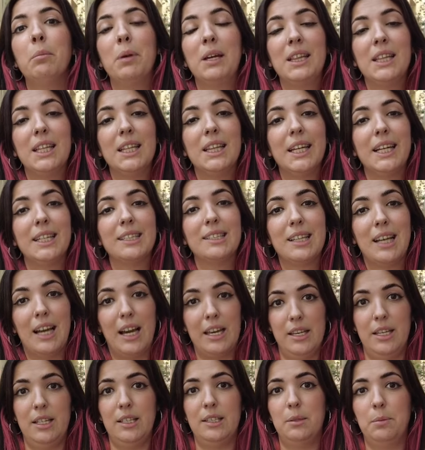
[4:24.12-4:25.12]
23
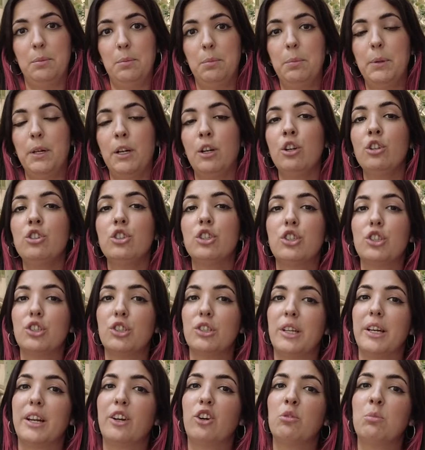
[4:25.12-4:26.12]
calles, pero nosotros
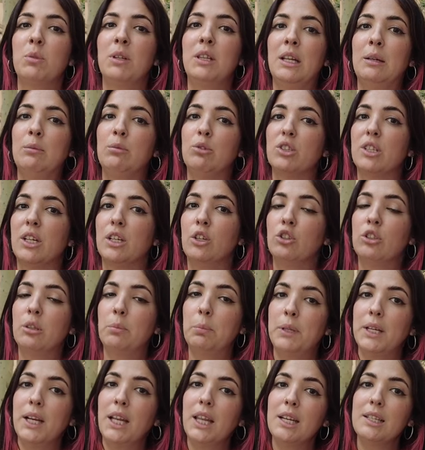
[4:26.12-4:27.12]
te recomendamos que no te
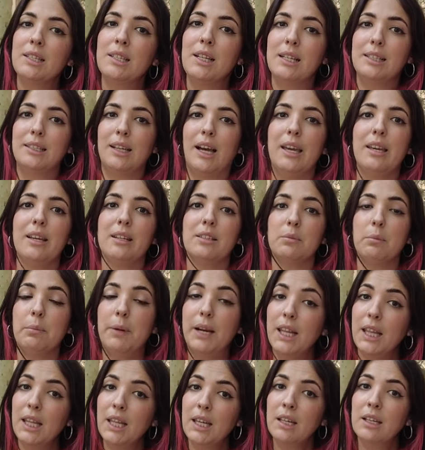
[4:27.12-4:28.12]
pierdas las calles
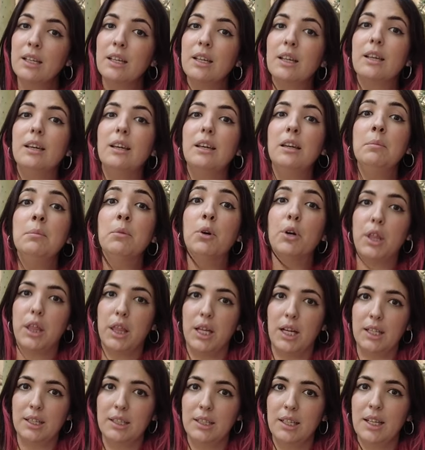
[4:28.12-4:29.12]
Verdi y
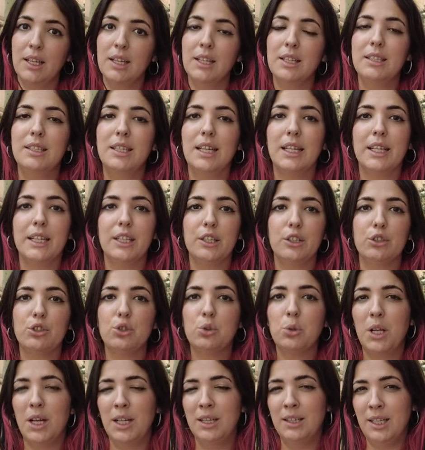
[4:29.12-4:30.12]
Mozart, ya que
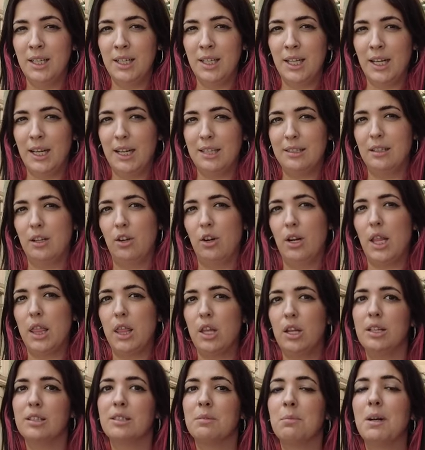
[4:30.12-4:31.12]
suelen tener las
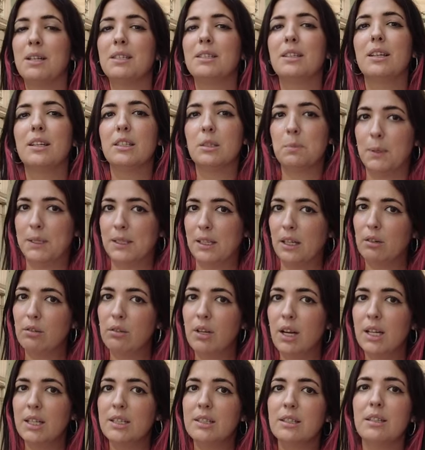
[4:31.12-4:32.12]
decoraciones más
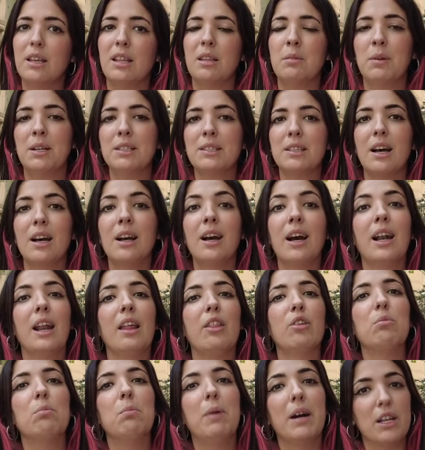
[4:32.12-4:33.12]
espectaculares y además han
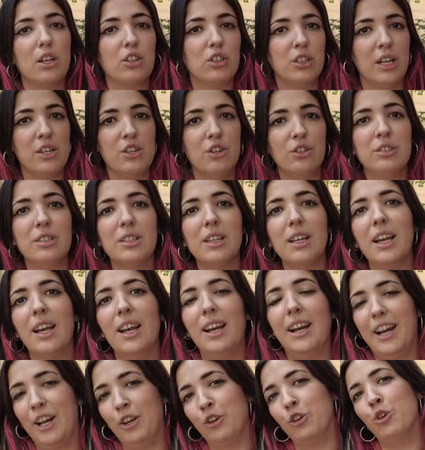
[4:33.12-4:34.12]
ganado varios años
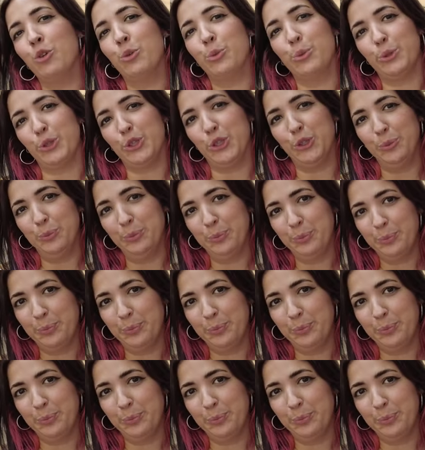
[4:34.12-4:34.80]
el gran concurso.